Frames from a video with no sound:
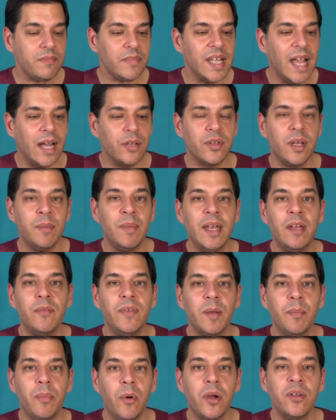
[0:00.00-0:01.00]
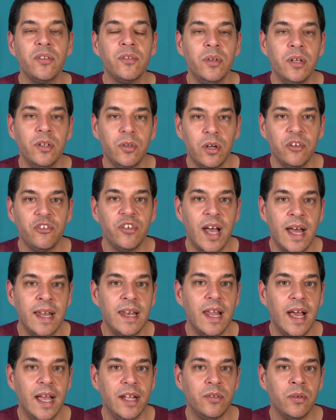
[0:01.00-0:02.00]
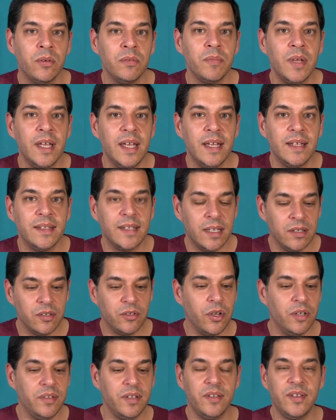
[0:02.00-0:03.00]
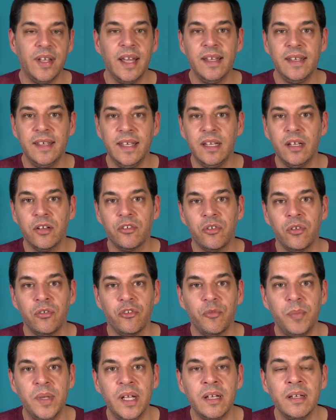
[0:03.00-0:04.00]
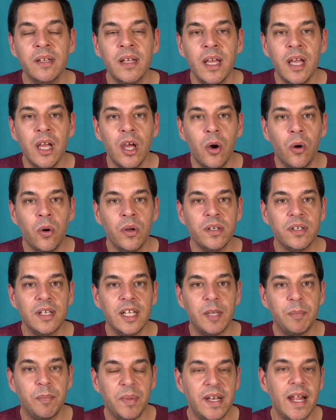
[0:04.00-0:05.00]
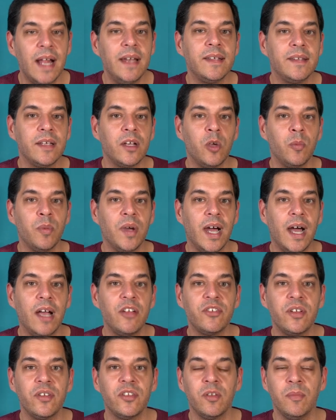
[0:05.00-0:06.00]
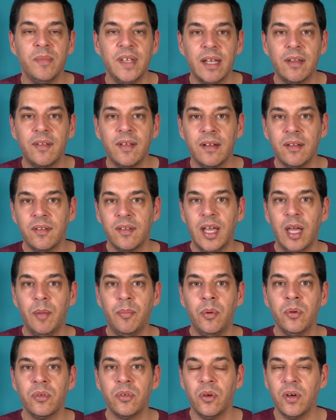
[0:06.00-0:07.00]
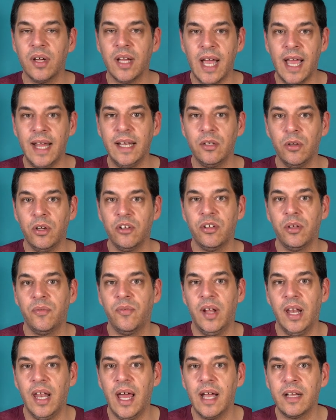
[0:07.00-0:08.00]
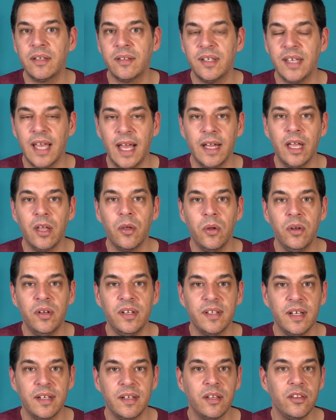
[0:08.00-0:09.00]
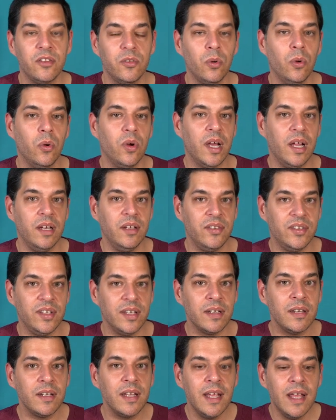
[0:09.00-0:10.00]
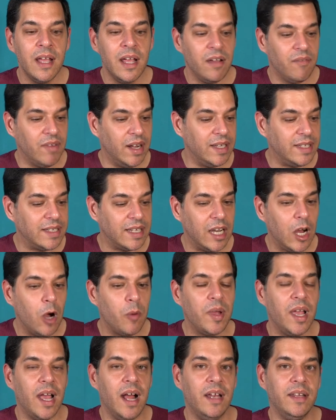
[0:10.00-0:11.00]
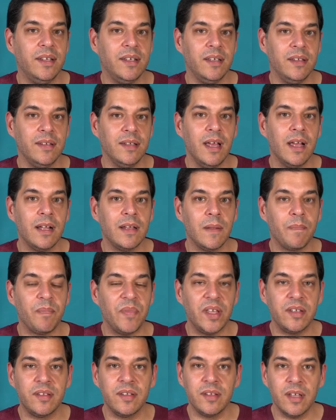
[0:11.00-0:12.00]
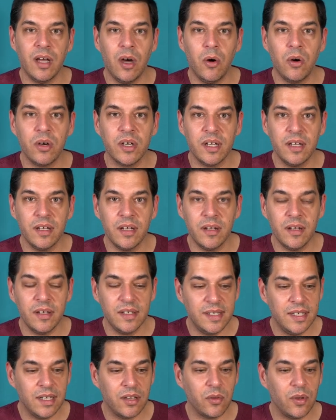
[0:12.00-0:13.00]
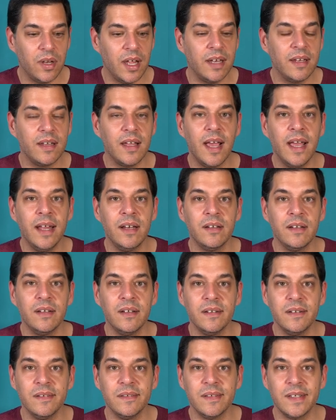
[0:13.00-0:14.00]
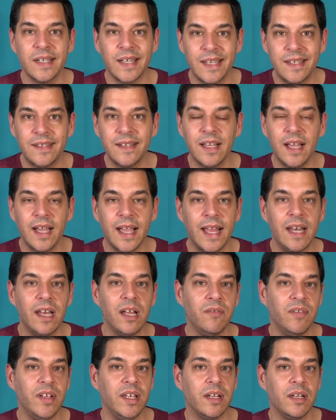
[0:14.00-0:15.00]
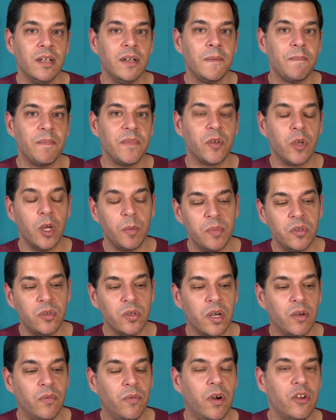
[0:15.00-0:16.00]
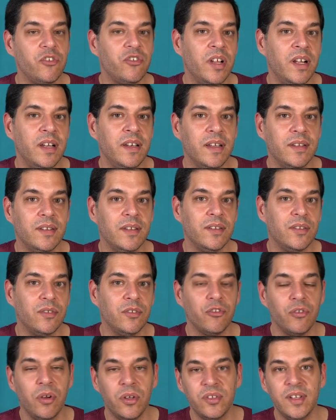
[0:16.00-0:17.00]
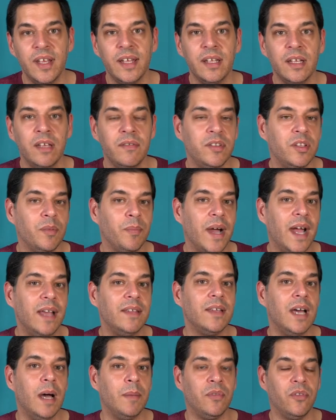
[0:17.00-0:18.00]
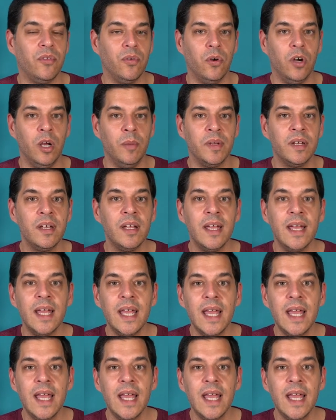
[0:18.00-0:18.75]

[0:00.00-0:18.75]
Also im Endeffekt bräuchte es nur eine deutsche Anleitung, dann könnte das eigentlich jeder schon spielen. Und ich bin ehrlich gesagt überrascht, dass zum jetzigen Zeitpunkt noch kein deutscher Verlag sich angekündigt hat, das zu lokalisieren, weil ich glaube ehrlich gesagt, dass es auch äh, hierzulande ein äh, richtiger Renner wäre. Ich könnte mir sogar vorstellen, dass es Chancen hätte, gewisse Preise abzuräumen.